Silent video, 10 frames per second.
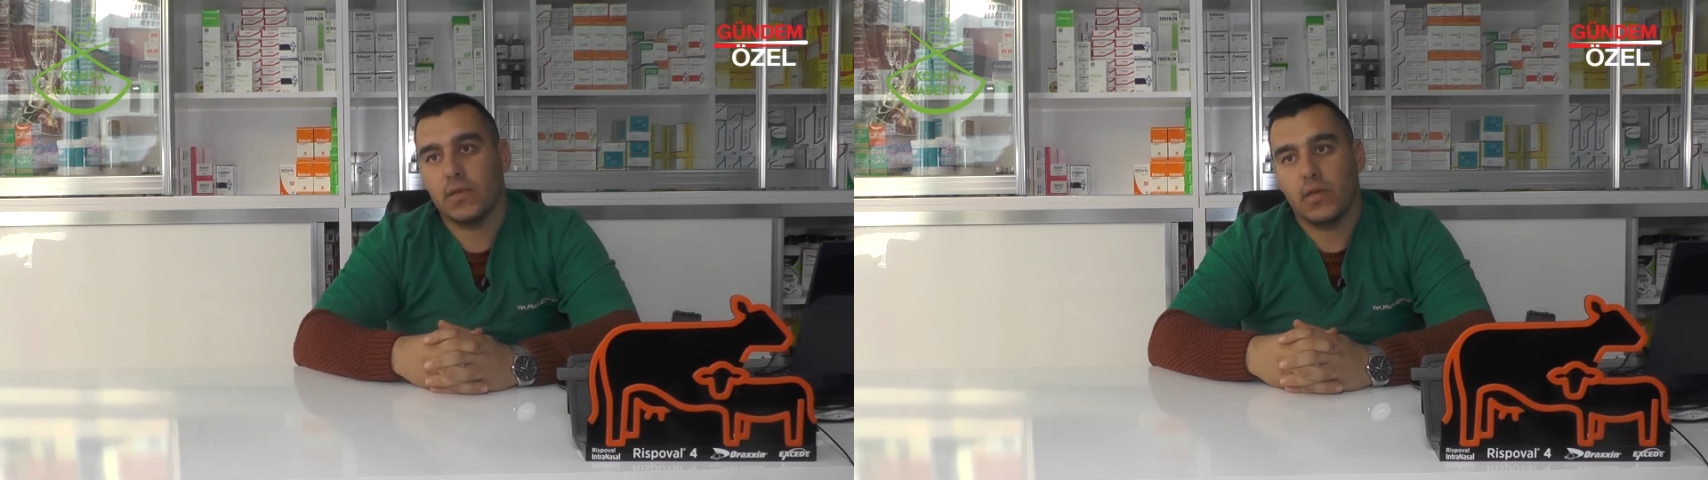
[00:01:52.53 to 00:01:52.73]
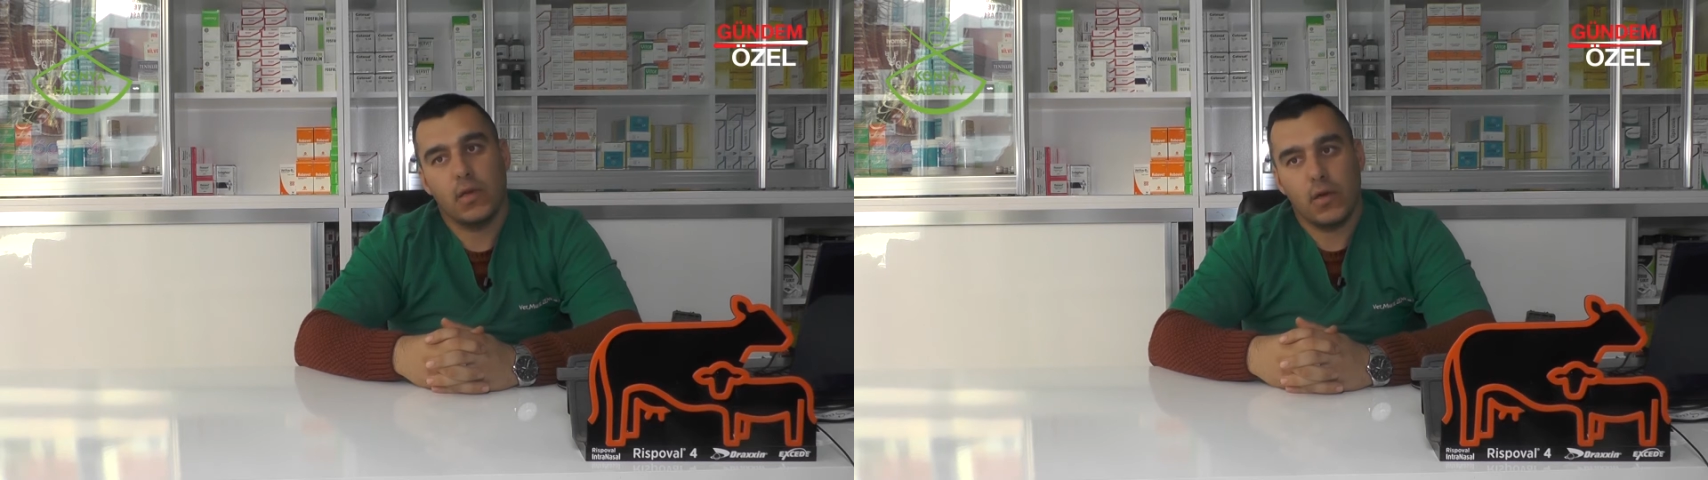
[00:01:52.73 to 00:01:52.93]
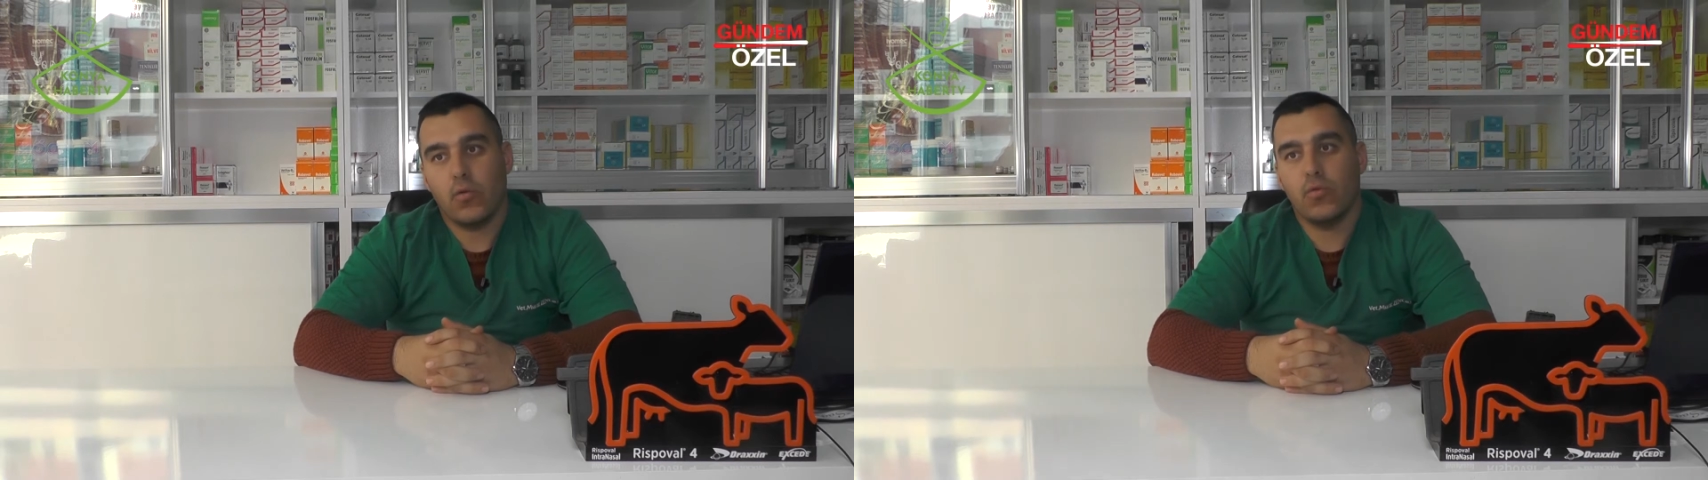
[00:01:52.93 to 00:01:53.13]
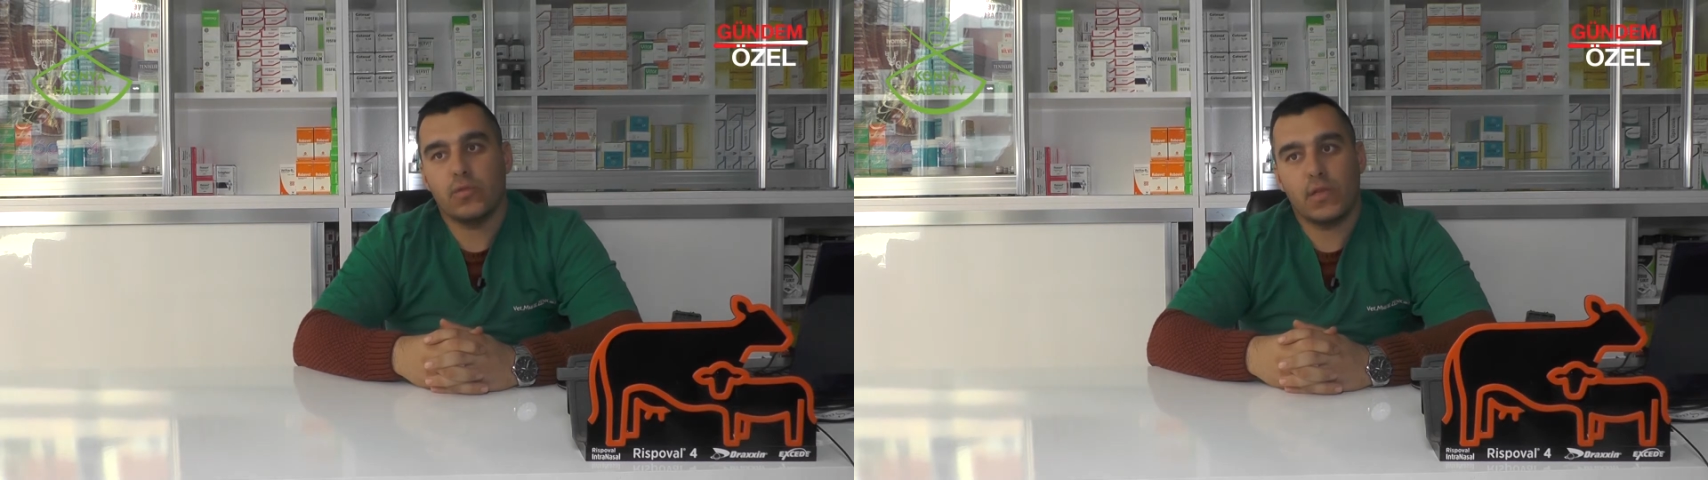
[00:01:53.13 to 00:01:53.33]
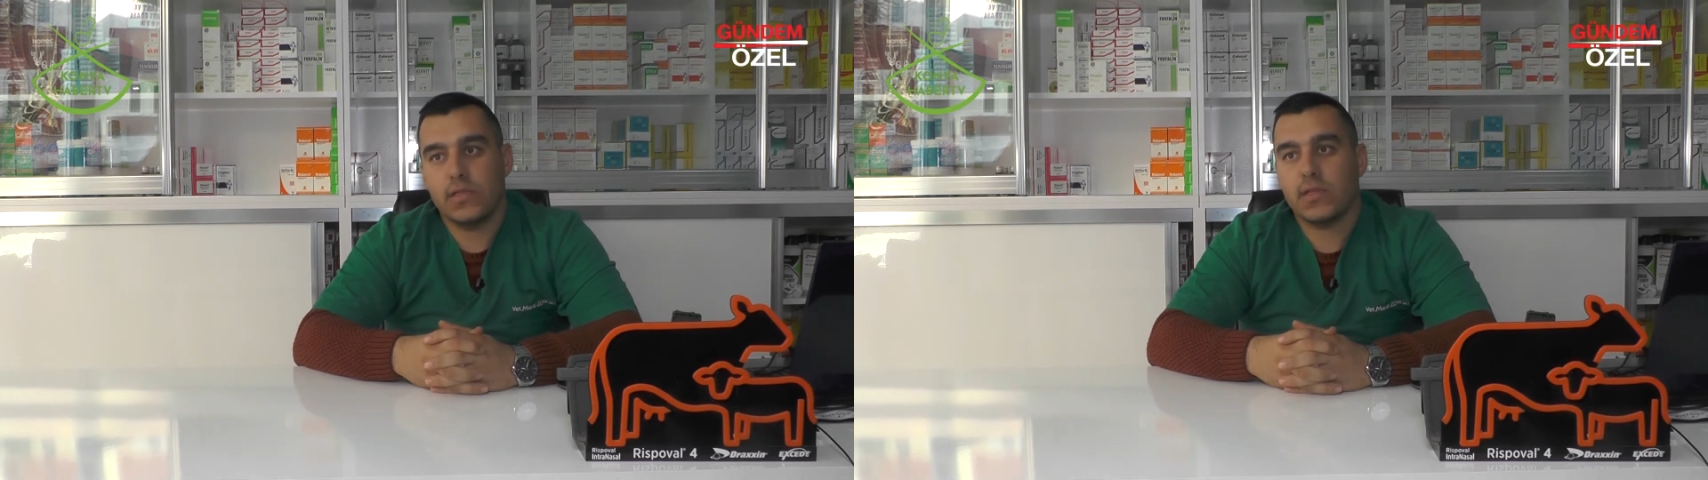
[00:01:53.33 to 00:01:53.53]
Hı hı. O
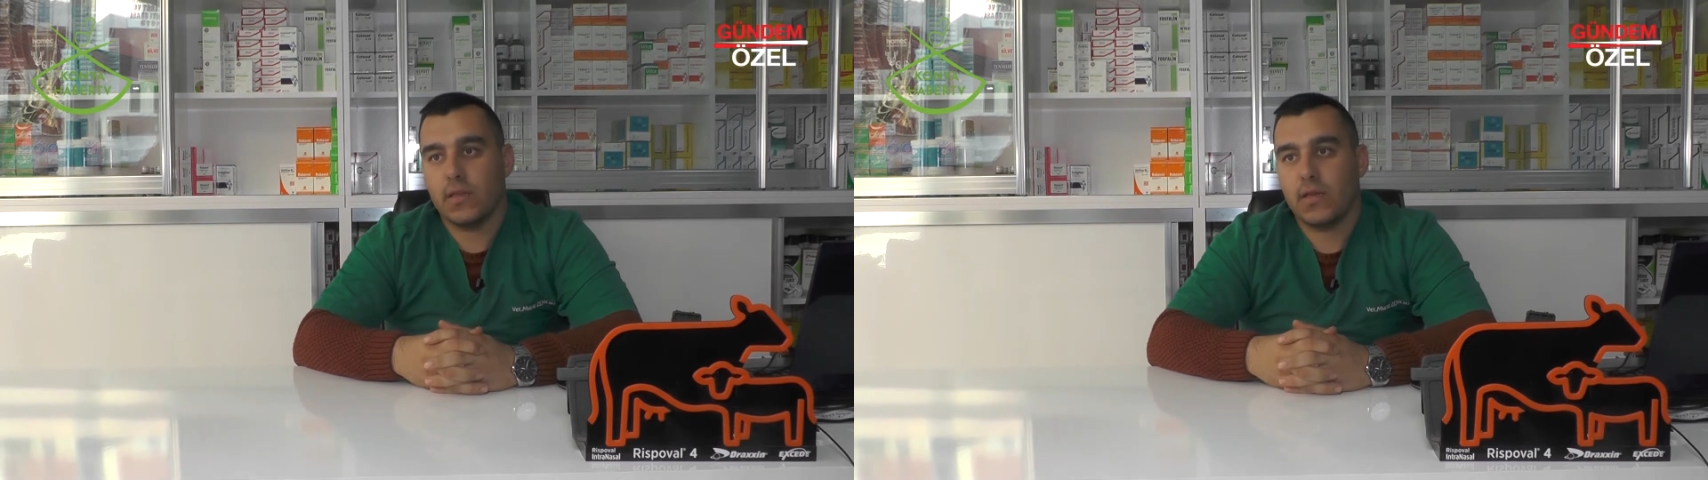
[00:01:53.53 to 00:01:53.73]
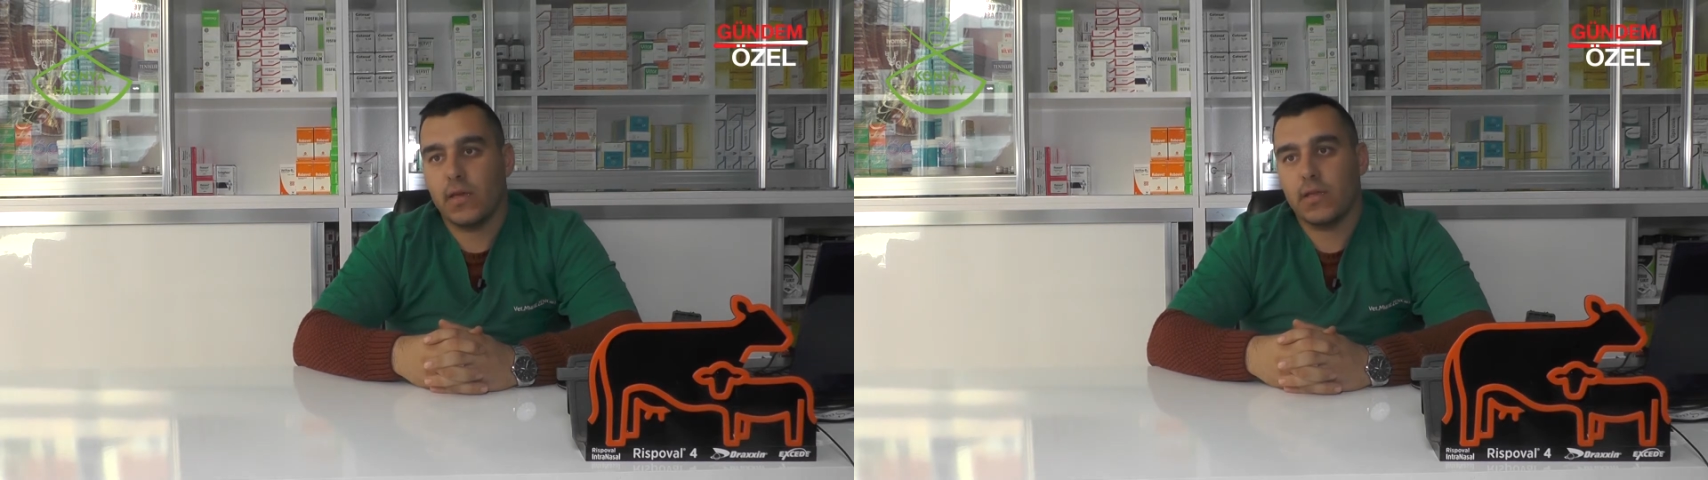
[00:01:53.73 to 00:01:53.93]
yüzden insanlar